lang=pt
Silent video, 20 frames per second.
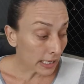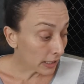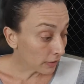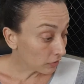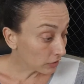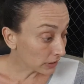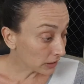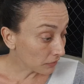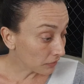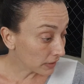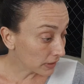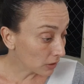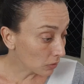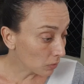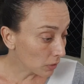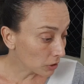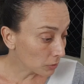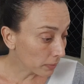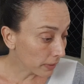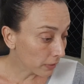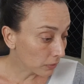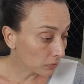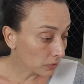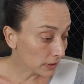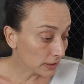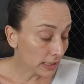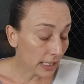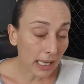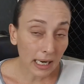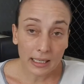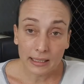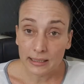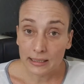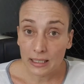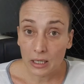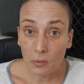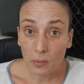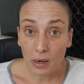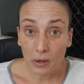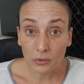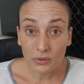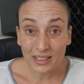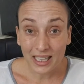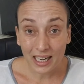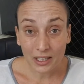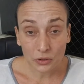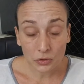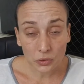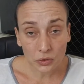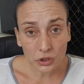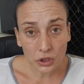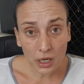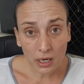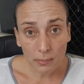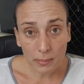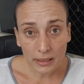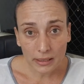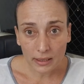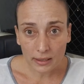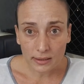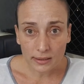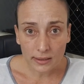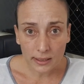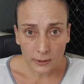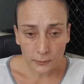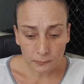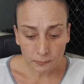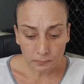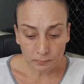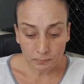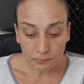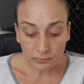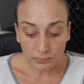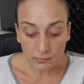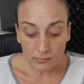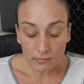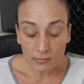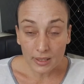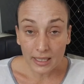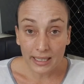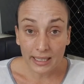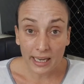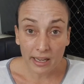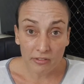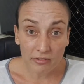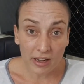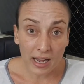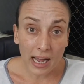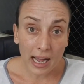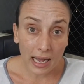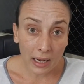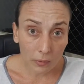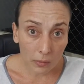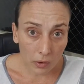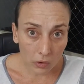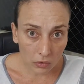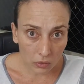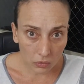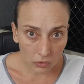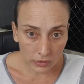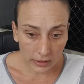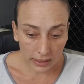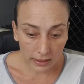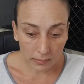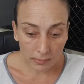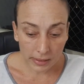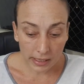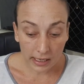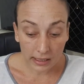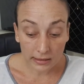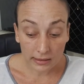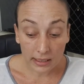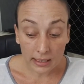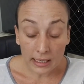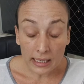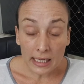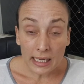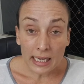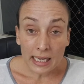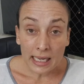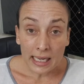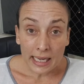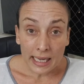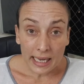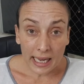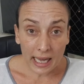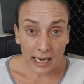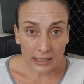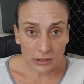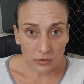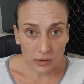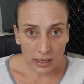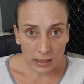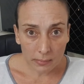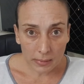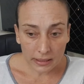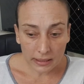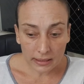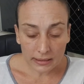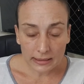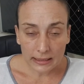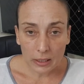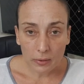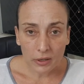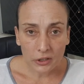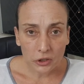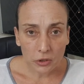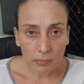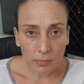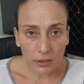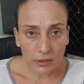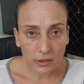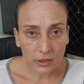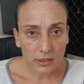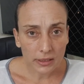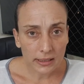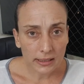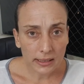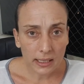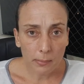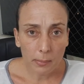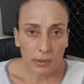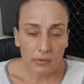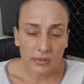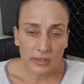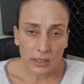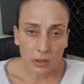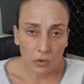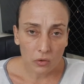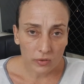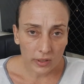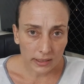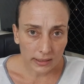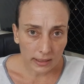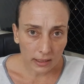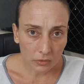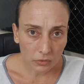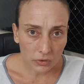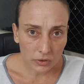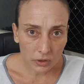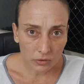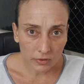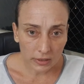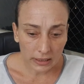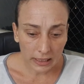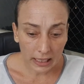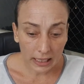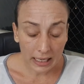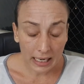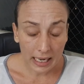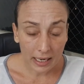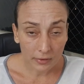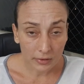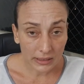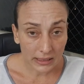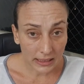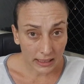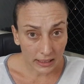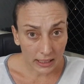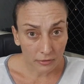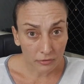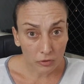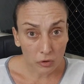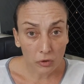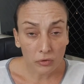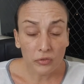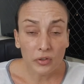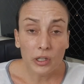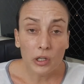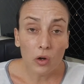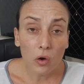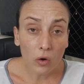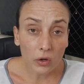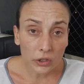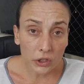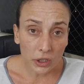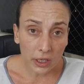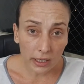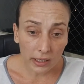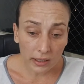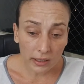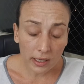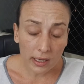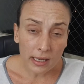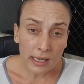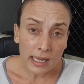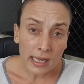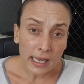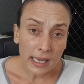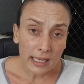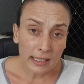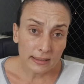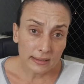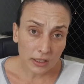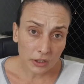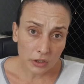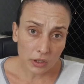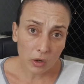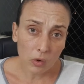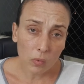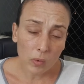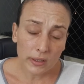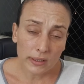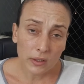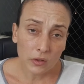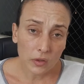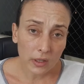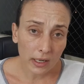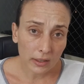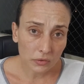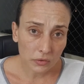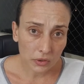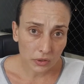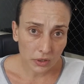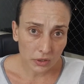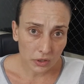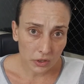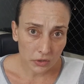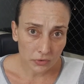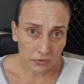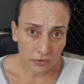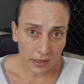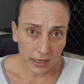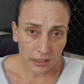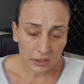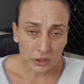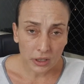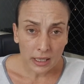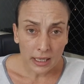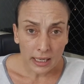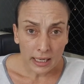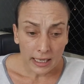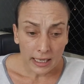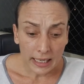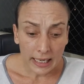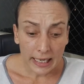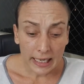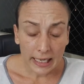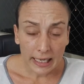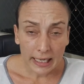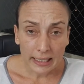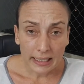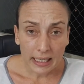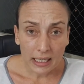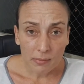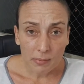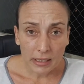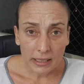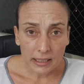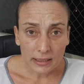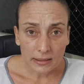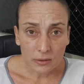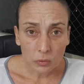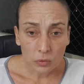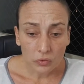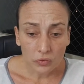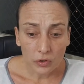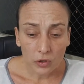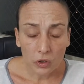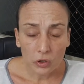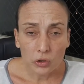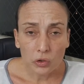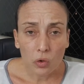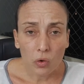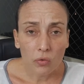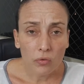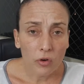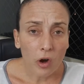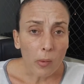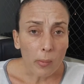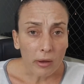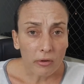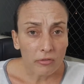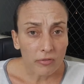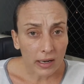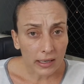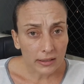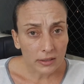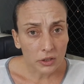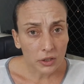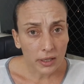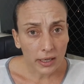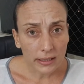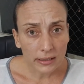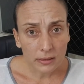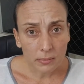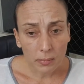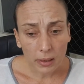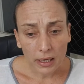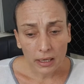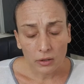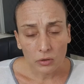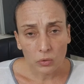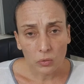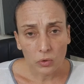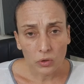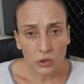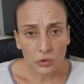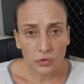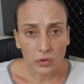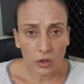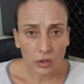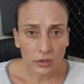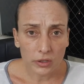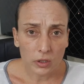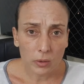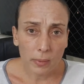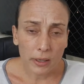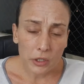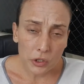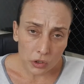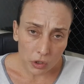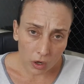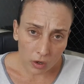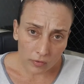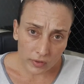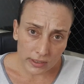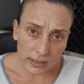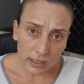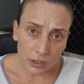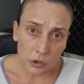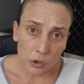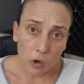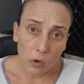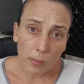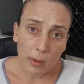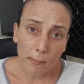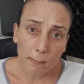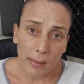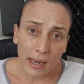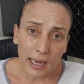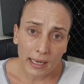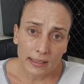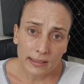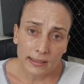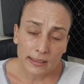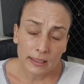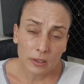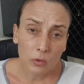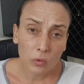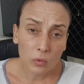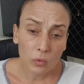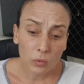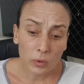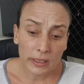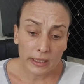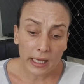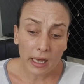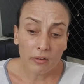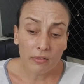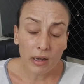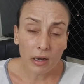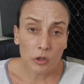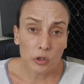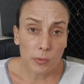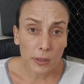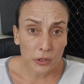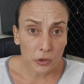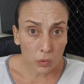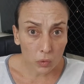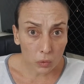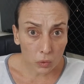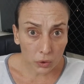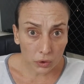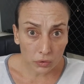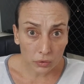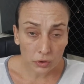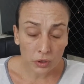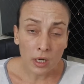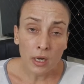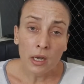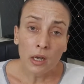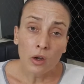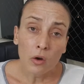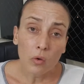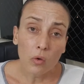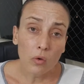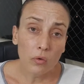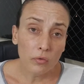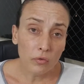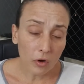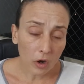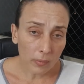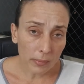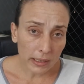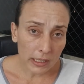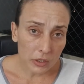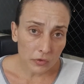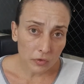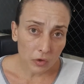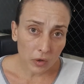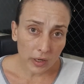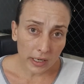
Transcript: Você fez algumas perguntas em relação a alterações de alimentação e levar água ao longo da caminhada. Em relação à alimentação, eu acho importante sempre você conversar com seu veterinário. Se ele for filhote ainda, existem algumas alterações que a gente faz é, na alimentação do filhote conforme a fase de crescimento. Quando os filhotes são mais jovens, eles comem mais com intervalos mais curtos. Conforme eles vão